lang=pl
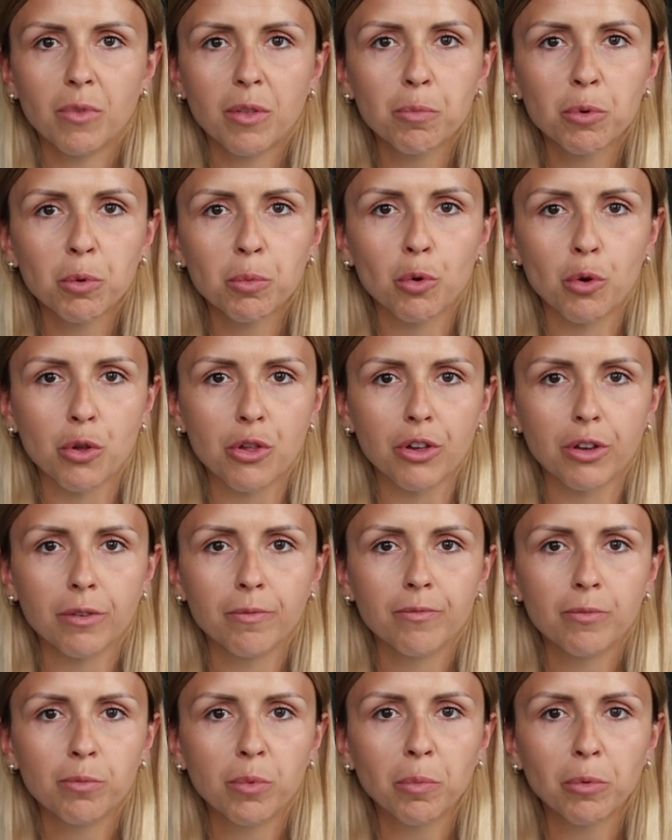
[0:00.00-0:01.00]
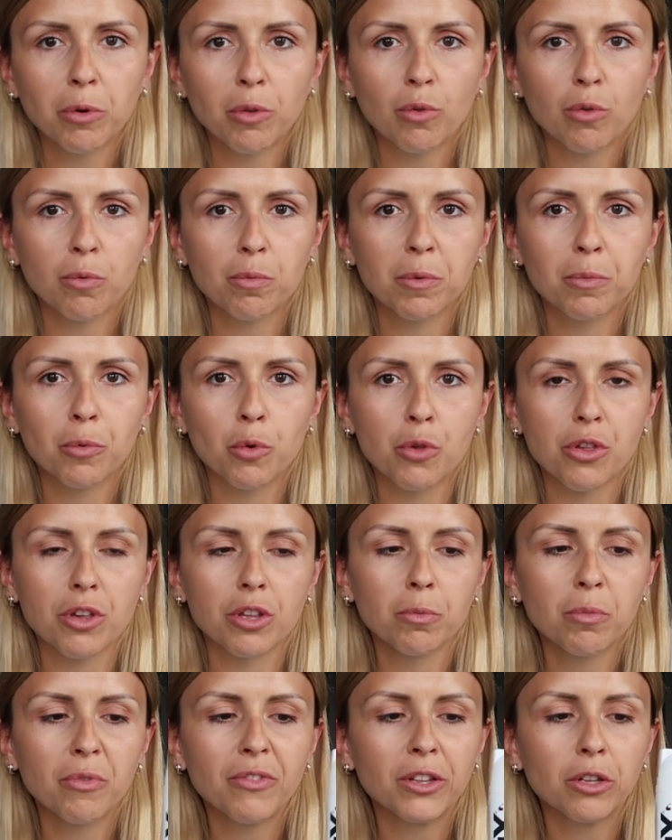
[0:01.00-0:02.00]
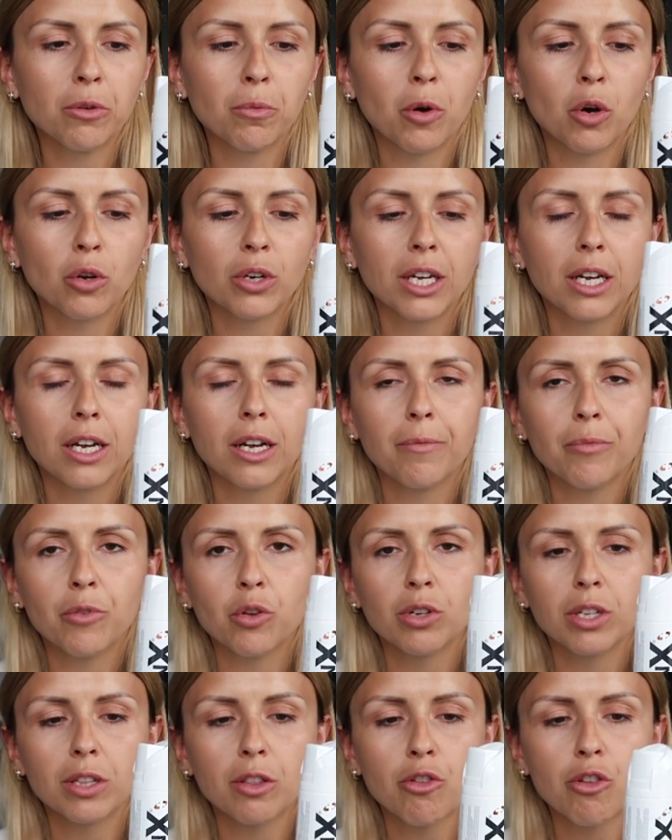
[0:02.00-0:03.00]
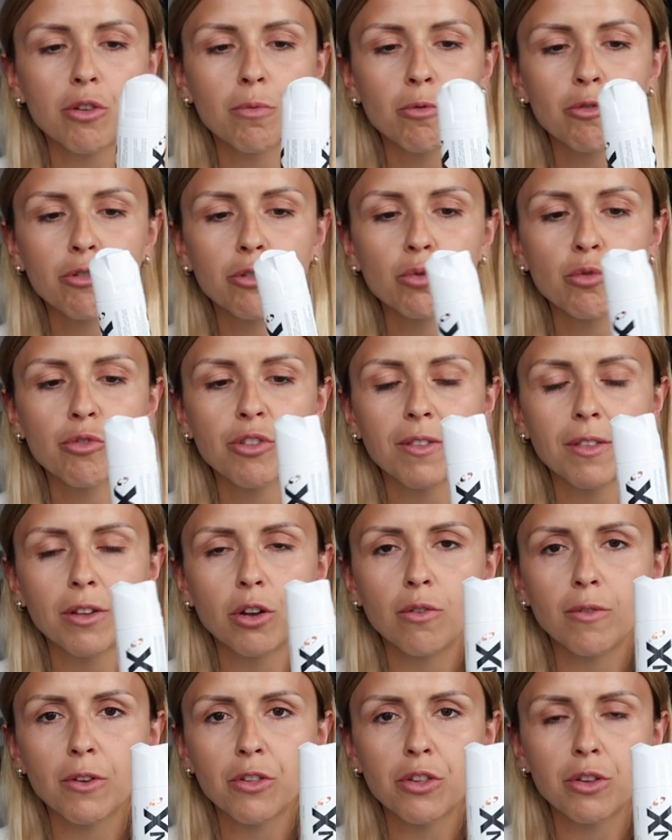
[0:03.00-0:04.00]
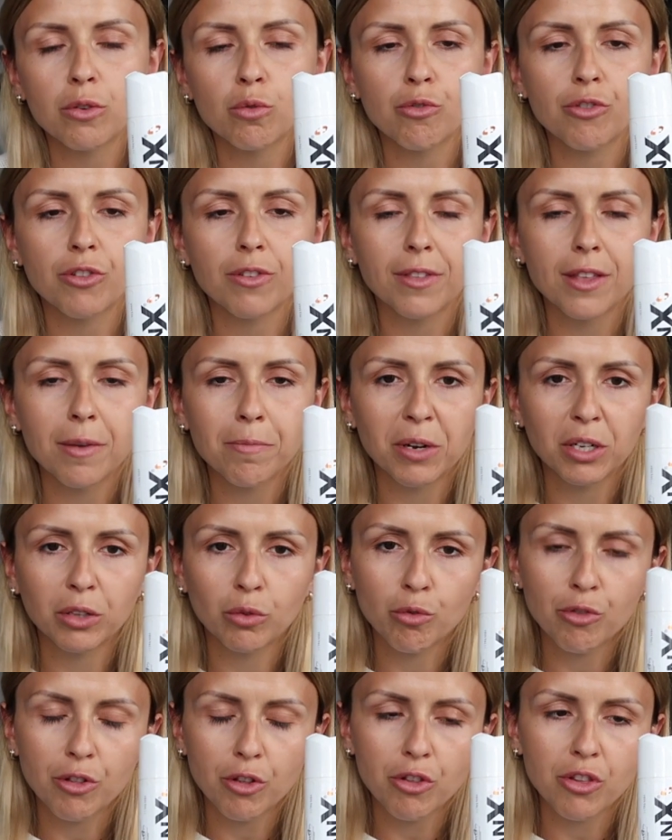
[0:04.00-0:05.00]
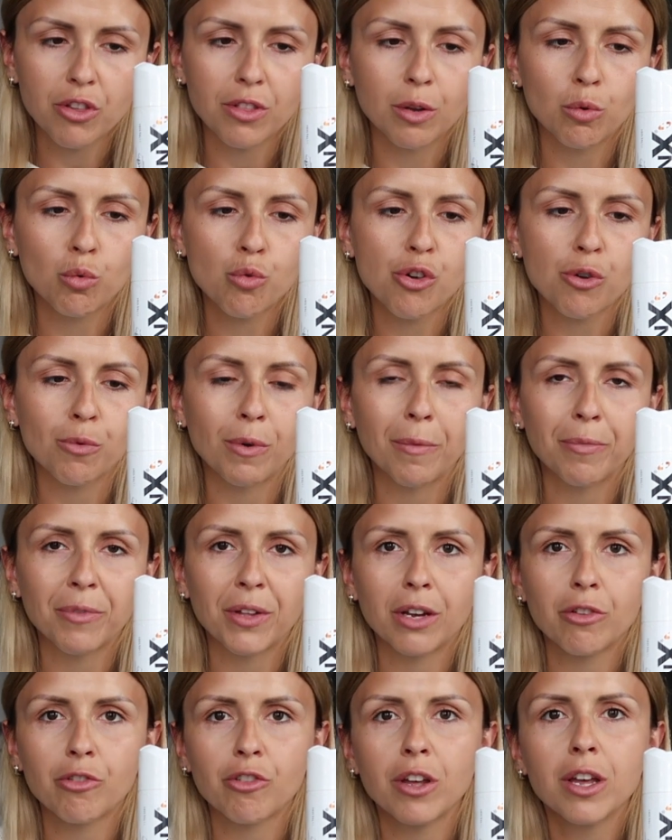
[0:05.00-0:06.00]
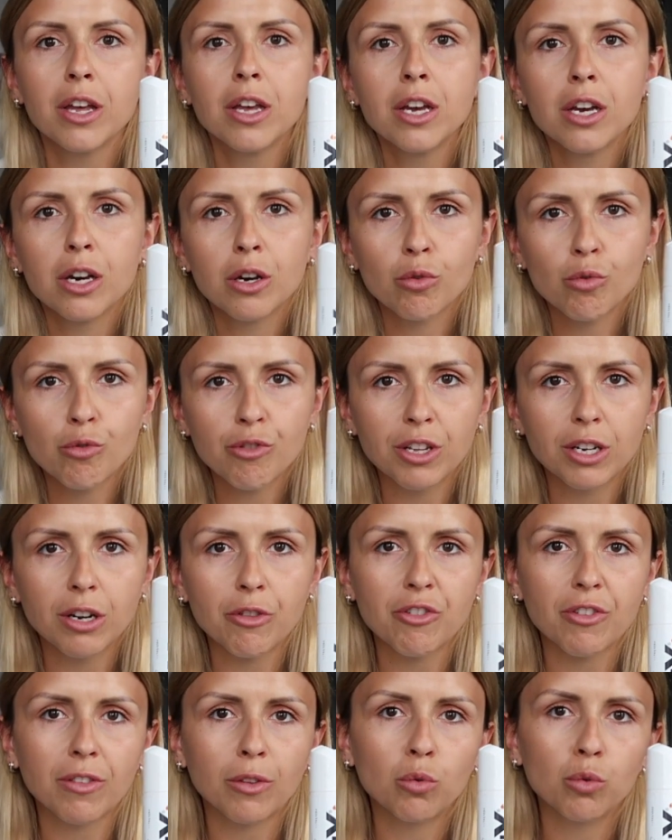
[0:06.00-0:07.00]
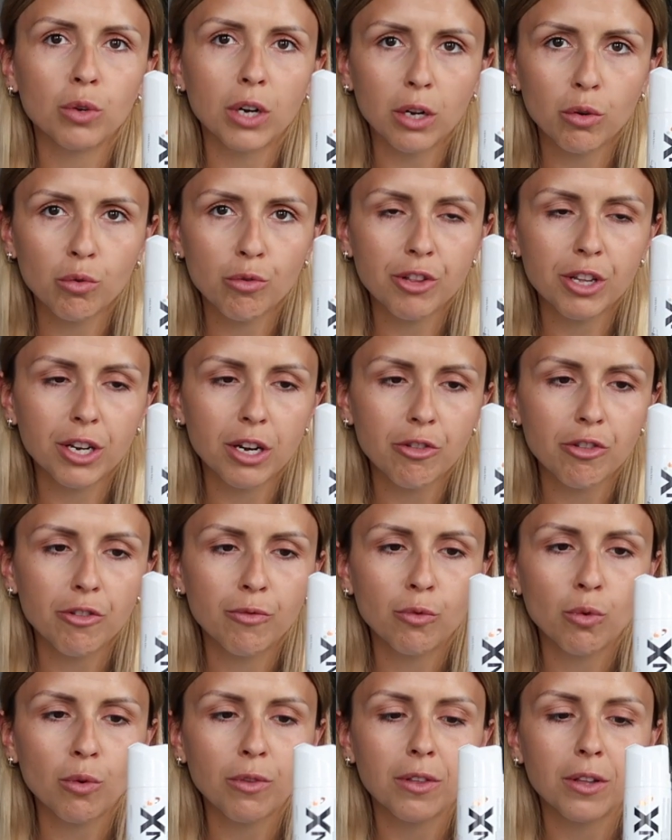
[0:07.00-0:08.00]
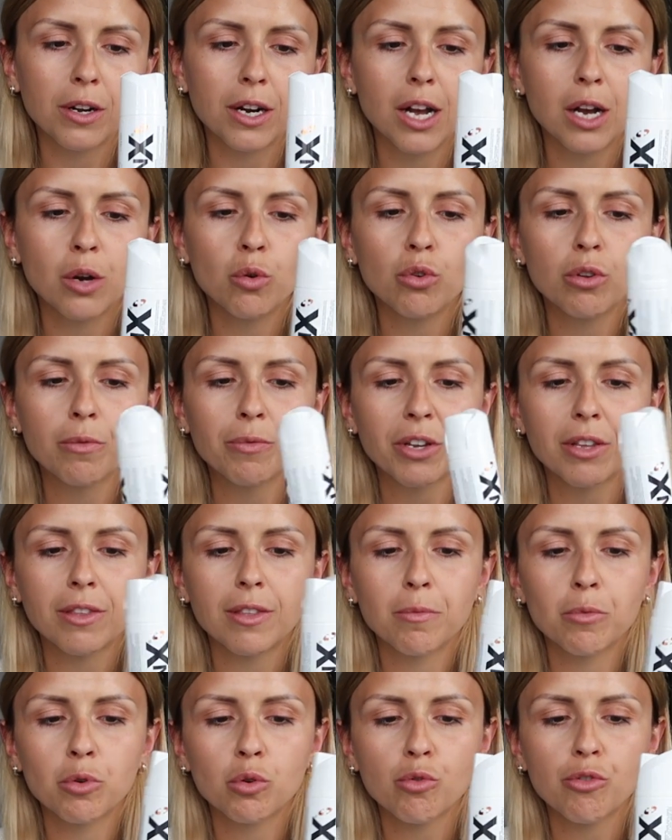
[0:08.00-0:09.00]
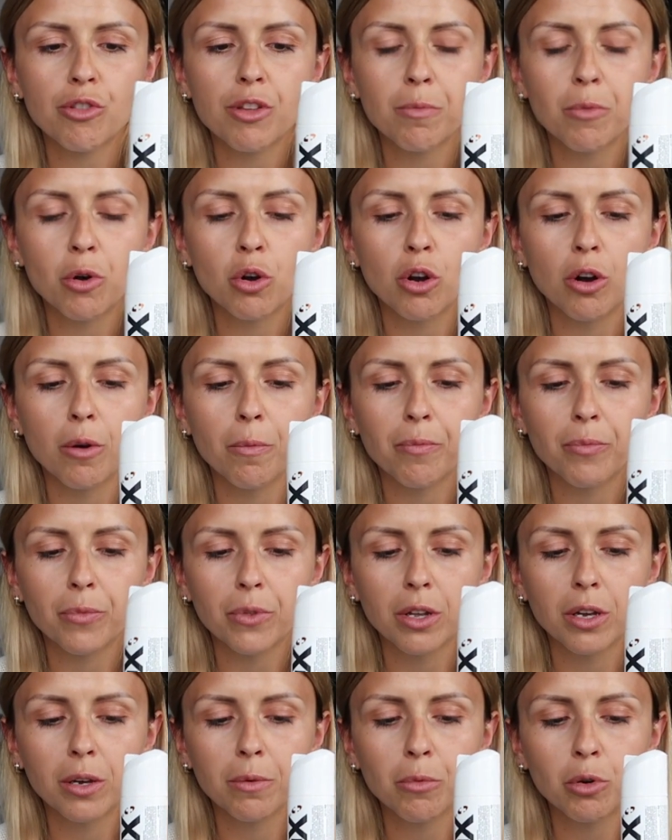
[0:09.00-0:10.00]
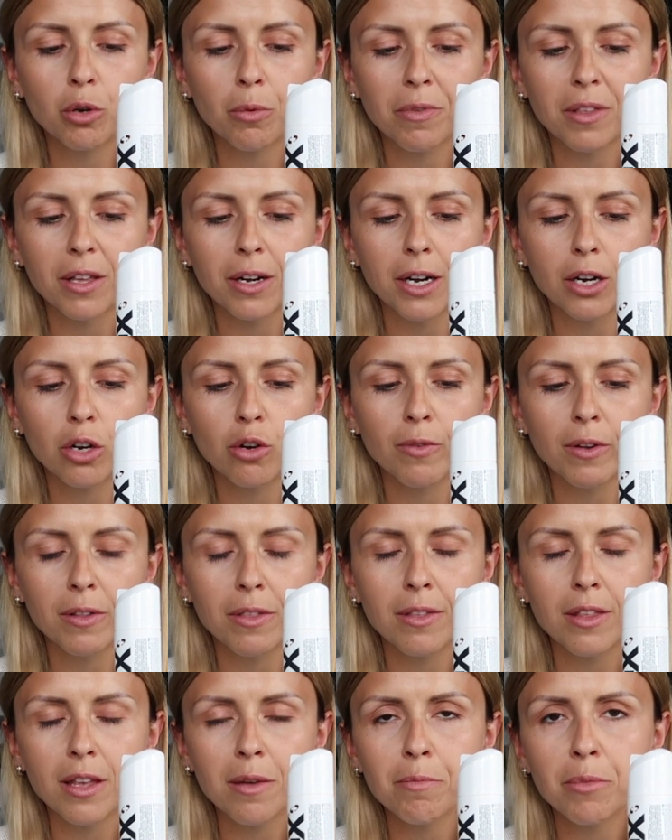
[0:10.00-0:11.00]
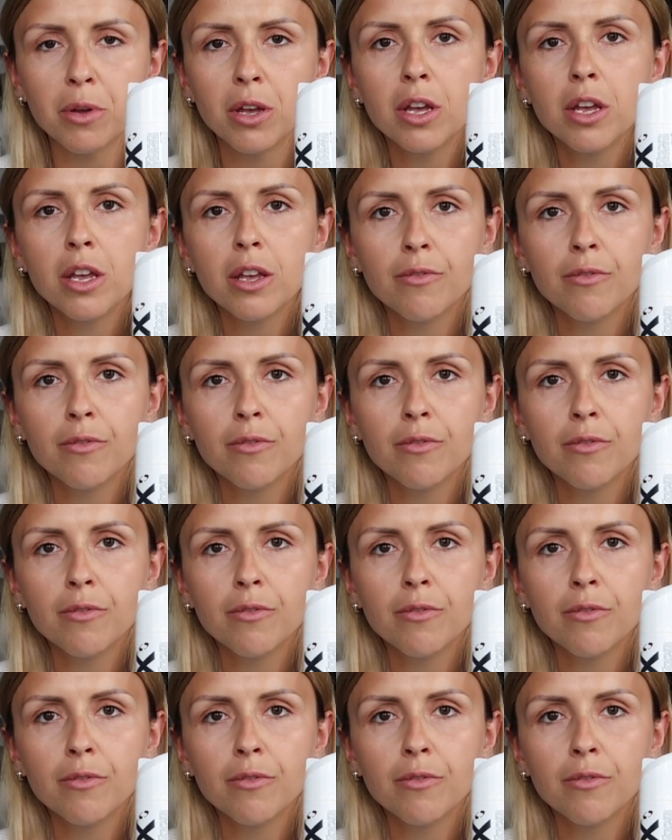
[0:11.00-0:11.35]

spróbujcie, po prostu spróbujcie, no bo wiadomo, ona, ona też się może różnie zachować na różnych zębach, to już też się nauczyłam, także różnie nasza skóra, różnie nasze włosy reagują, tak samo różnie mogą, e, mogą zareagować zęby.